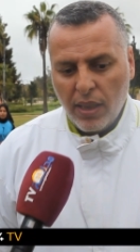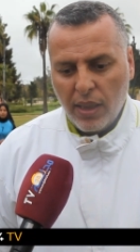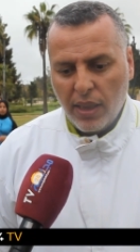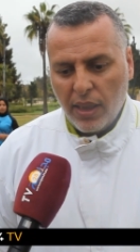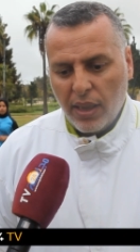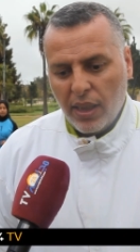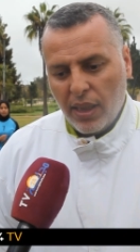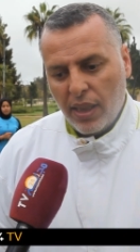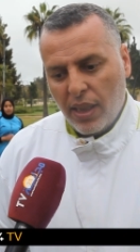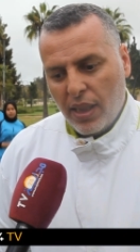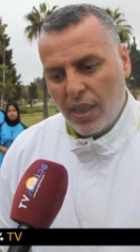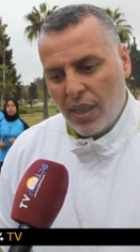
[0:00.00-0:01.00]

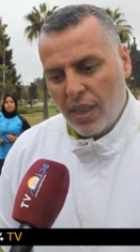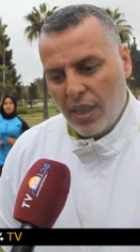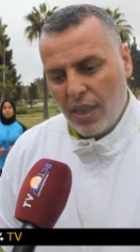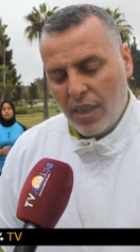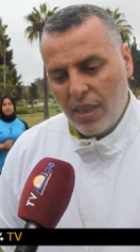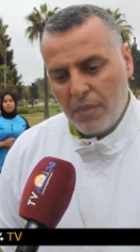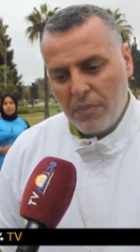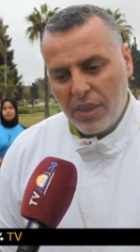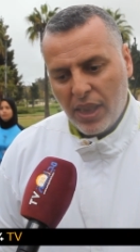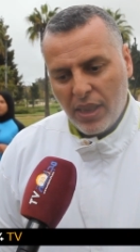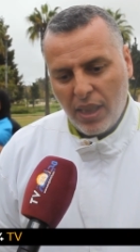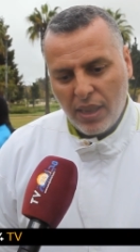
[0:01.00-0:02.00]
آه
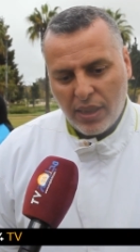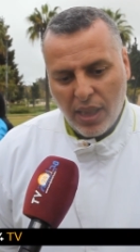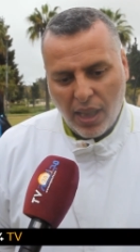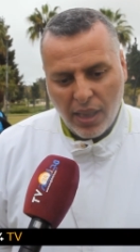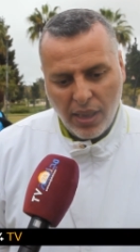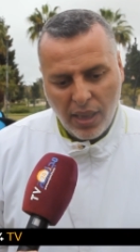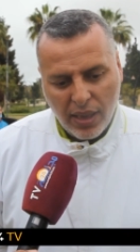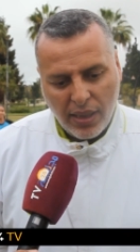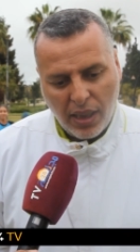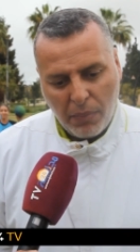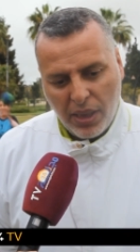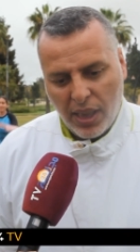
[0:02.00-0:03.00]
المدينه اللي طلقنا لها
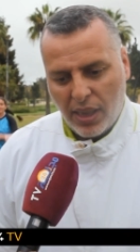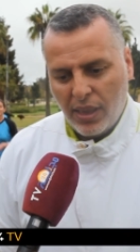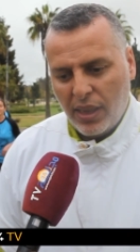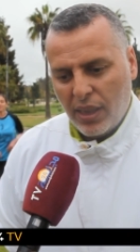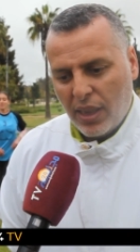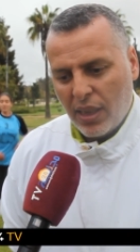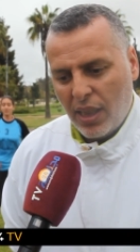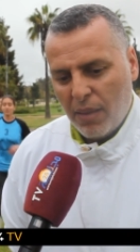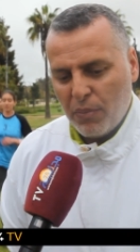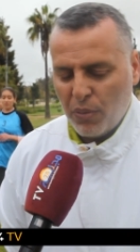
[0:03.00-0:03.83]
الدار البيضاء يعني كان الحمد